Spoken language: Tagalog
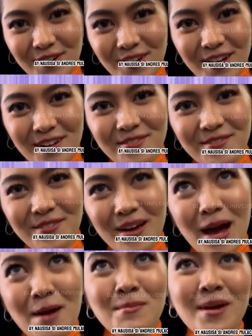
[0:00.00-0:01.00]
ay nausisa si
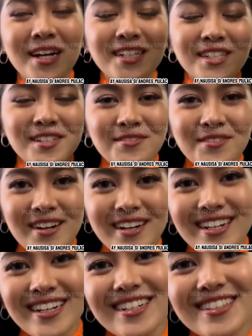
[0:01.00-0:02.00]
Andres Mulak,
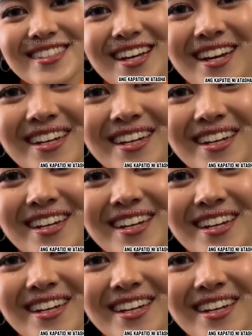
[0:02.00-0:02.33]
ang